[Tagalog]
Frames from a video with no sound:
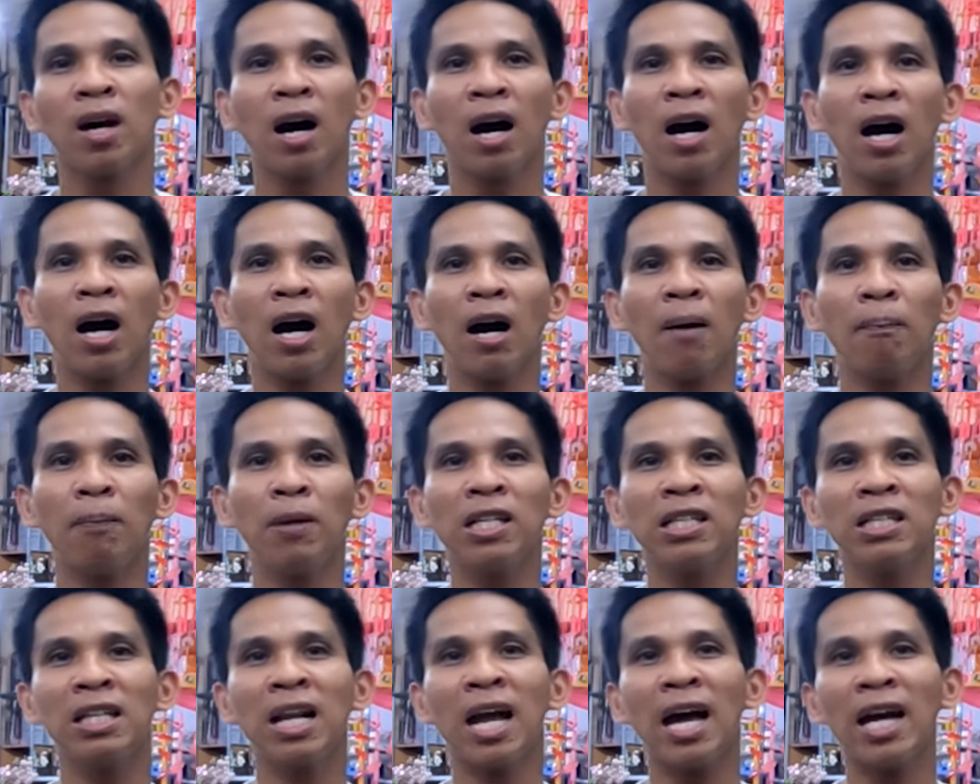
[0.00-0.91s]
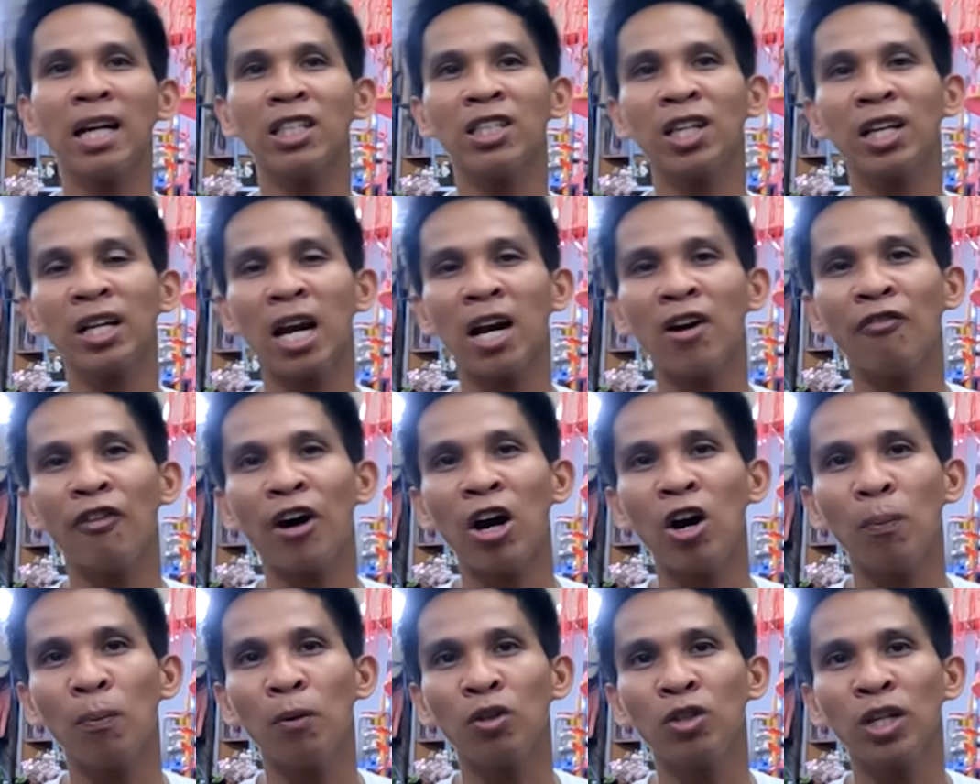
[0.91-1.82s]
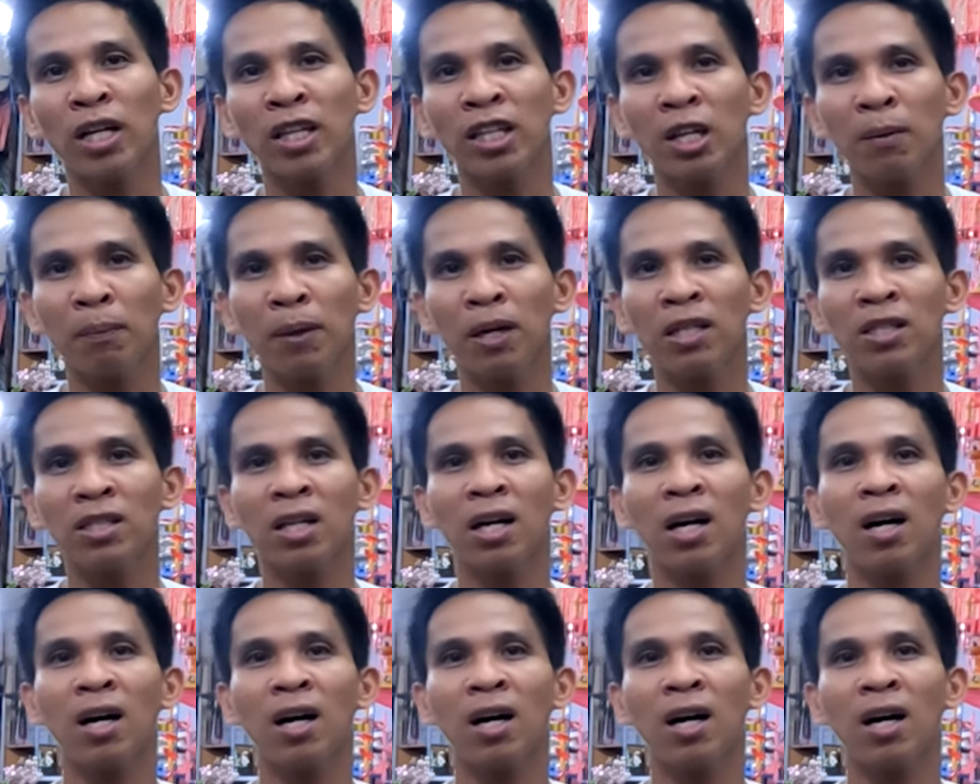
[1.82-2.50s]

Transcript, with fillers: Uh, please like, share, and follow po sa ating page.